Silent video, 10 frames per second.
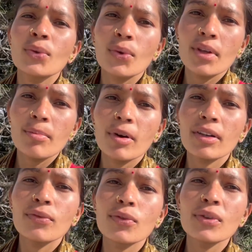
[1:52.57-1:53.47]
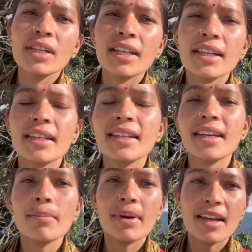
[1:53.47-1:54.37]
थोड़े बहुत फूल ये दे
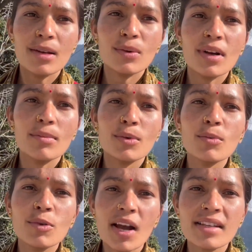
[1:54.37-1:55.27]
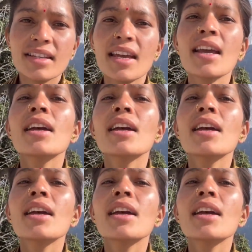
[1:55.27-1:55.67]
देंगे भैया लोग हमको बुरास के